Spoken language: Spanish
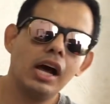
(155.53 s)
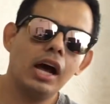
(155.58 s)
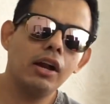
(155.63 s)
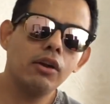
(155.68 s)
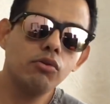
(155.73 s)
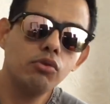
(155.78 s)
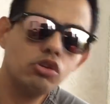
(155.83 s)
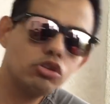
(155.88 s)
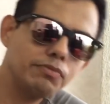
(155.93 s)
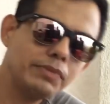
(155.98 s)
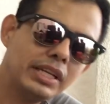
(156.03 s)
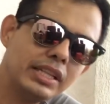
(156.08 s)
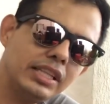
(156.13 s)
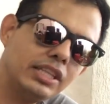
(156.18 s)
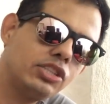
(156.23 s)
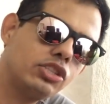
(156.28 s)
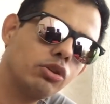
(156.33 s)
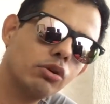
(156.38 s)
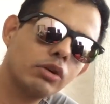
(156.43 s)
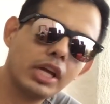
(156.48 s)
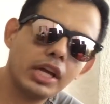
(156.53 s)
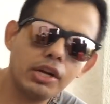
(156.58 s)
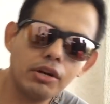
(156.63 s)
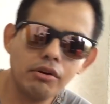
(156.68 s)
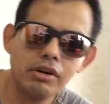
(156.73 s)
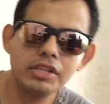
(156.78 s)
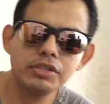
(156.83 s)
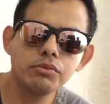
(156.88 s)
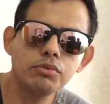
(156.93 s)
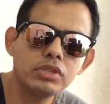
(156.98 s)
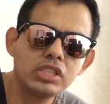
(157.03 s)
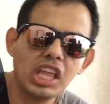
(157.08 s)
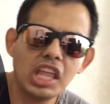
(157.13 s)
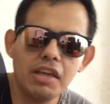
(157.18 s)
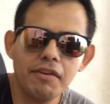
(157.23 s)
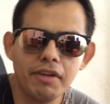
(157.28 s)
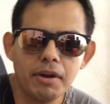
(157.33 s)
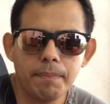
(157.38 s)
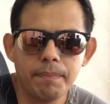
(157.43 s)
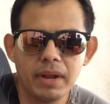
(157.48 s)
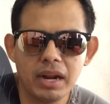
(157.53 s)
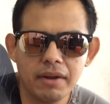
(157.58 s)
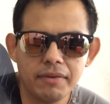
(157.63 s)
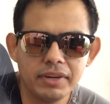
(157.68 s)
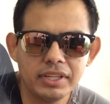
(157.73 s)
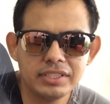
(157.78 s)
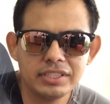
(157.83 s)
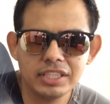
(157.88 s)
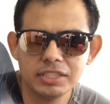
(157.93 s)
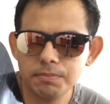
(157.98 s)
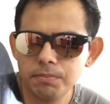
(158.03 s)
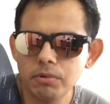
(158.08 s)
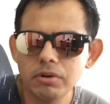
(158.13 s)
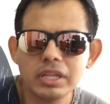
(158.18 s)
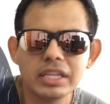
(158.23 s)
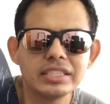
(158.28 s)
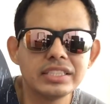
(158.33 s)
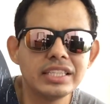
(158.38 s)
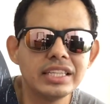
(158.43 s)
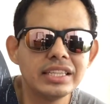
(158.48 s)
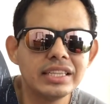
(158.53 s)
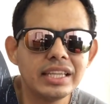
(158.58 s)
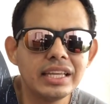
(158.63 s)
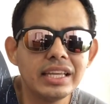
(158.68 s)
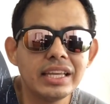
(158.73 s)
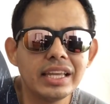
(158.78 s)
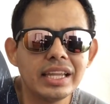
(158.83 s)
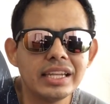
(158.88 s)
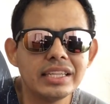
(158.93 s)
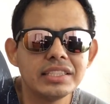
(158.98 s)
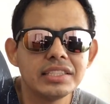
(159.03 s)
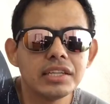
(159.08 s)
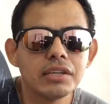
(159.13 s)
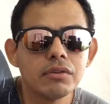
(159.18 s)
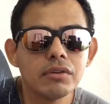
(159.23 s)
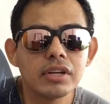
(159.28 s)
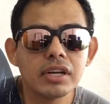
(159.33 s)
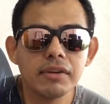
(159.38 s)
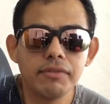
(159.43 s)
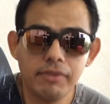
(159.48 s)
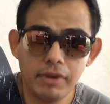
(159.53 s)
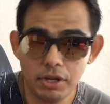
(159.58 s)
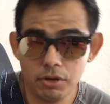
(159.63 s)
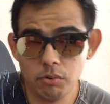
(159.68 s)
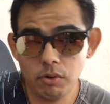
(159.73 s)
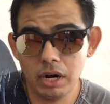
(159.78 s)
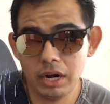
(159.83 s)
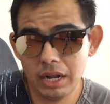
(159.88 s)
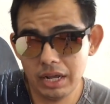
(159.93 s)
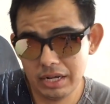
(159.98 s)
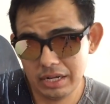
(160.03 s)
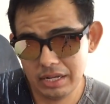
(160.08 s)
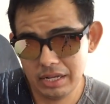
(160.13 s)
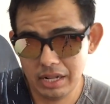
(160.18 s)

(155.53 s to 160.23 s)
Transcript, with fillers: Algunos me han dicho que no les gusta llevar parabrisas porque sienten que le llega un reflejo al